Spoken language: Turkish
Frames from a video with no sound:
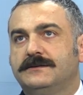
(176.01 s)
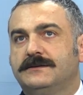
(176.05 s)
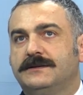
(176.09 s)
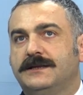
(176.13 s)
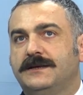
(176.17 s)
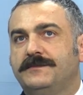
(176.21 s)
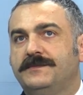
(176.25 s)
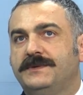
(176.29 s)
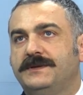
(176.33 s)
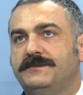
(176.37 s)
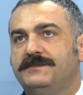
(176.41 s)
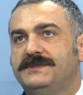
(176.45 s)

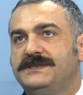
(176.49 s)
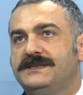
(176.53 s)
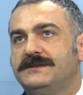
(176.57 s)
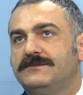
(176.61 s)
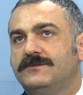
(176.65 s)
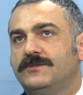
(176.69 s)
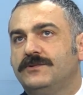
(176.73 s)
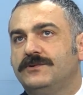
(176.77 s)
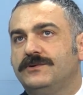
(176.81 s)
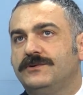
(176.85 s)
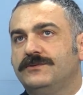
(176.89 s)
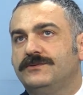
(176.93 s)
tabii
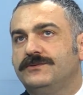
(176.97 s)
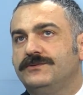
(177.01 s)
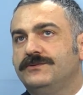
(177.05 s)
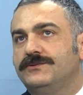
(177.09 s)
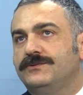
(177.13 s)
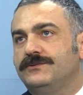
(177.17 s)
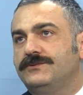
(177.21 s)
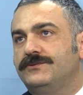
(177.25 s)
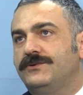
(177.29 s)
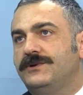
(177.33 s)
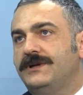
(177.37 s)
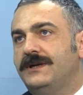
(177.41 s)
bizim o
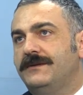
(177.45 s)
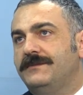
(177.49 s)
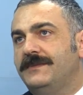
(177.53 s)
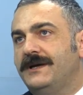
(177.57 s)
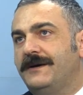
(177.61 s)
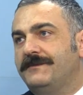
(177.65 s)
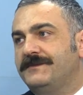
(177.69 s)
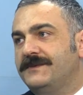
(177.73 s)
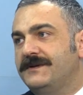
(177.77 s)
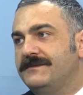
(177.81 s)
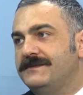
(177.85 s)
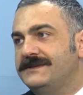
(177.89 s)
dönem
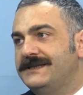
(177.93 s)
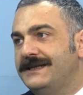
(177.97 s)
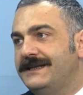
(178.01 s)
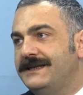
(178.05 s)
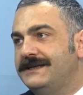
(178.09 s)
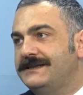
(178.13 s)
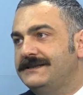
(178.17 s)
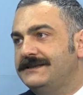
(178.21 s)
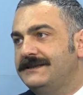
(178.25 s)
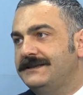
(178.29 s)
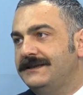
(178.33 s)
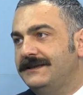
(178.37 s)
yaptığımız
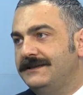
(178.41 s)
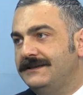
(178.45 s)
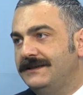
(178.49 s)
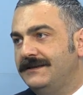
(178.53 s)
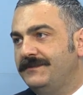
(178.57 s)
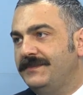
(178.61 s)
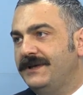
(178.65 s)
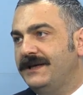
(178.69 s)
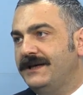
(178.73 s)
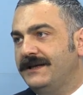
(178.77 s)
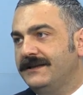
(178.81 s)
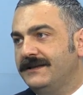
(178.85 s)

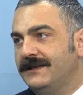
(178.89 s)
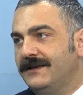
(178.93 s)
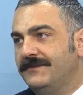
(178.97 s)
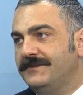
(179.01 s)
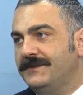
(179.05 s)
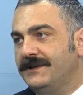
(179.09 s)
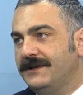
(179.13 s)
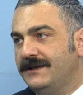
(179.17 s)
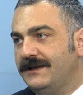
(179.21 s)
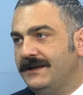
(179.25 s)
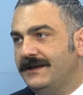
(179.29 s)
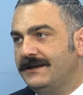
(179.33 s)
eleştirilerinde bir
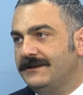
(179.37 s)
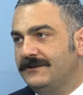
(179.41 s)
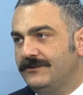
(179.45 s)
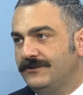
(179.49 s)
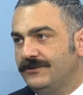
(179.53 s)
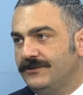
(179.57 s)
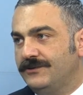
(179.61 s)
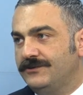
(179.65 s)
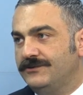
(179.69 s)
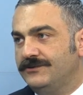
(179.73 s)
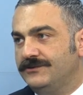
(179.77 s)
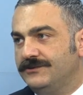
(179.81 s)
anlamda
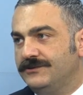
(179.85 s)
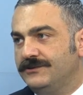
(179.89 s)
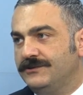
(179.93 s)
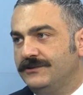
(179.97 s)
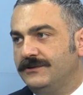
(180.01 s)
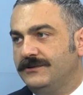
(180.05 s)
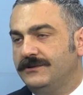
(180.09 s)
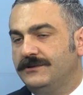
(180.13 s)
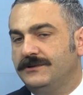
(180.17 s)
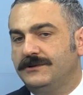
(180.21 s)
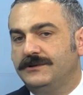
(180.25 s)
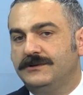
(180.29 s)
haklı olduğunu
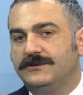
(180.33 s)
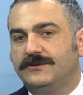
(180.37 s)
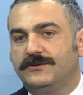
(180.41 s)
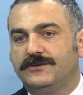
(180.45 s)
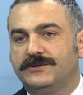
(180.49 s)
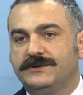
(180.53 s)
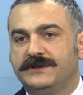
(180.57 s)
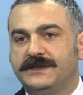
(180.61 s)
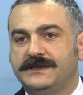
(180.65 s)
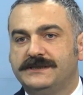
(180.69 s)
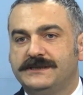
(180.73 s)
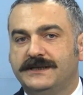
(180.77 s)

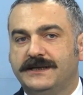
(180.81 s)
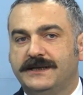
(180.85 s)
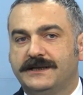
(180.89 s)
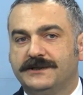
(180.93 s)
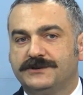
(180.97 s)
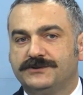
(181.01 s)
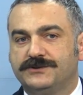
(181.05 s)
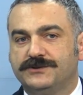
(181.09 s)
ortaya çıkar.